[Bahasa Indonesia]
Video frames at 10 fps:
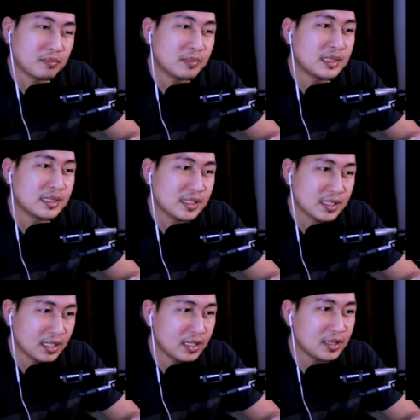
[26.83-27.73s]

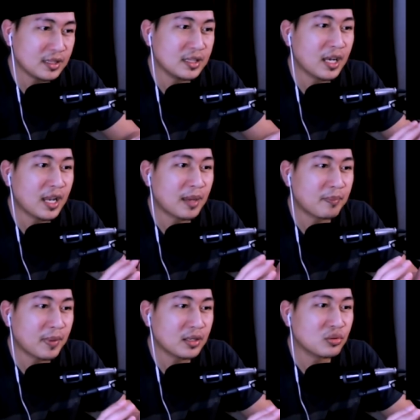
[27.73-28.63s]
Masjid
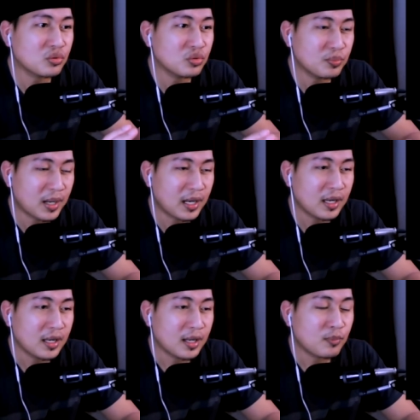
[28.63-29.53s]
8 Kubah
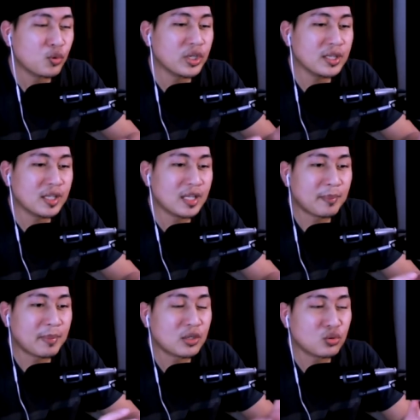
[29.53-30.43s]
mungkin
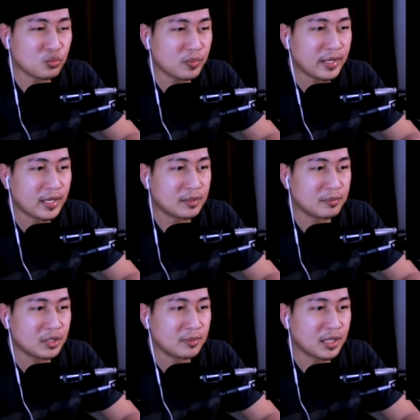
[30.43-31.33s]
8 kubah ya
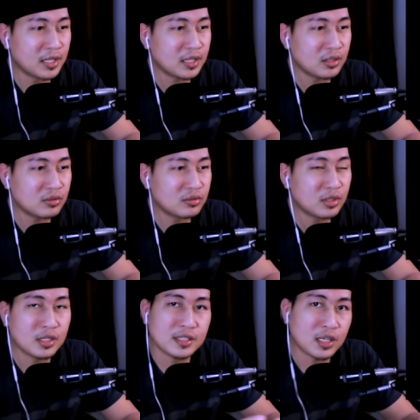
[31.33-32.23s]
teman-teman atau
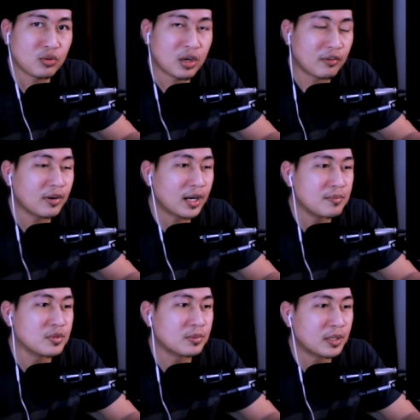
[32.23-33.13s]
uh, saya kurang
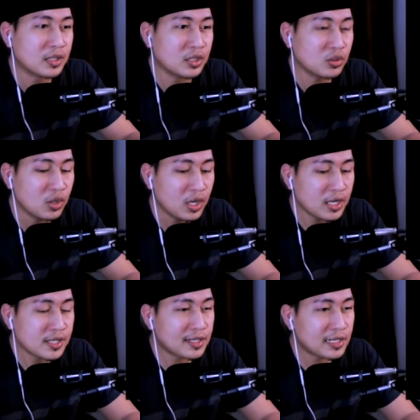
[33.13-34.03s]
paham seperti itu
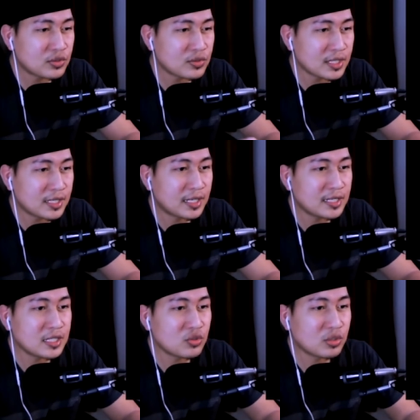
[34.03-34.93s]
jadi langsung saja
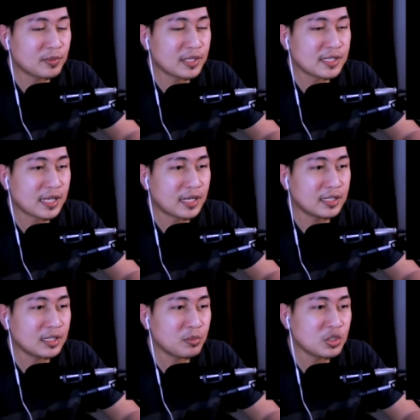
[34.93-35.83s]
guys saya sudah
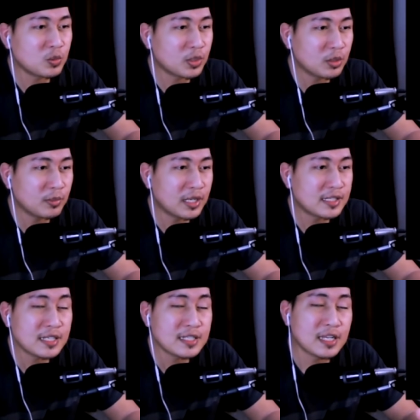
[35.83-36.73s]
penasaran tapi seperti
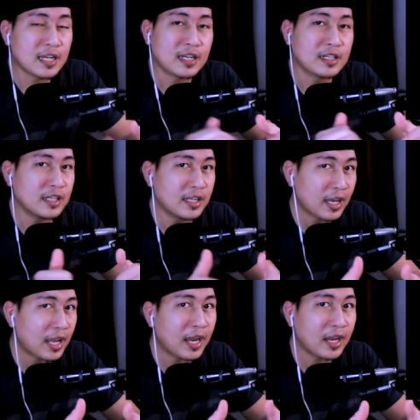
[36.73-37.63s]
biasa silahkan klik
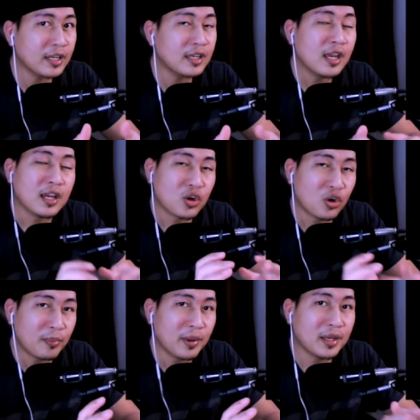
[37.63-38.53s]
like
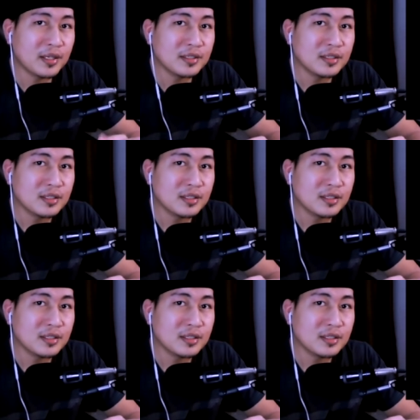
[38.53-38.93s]
komen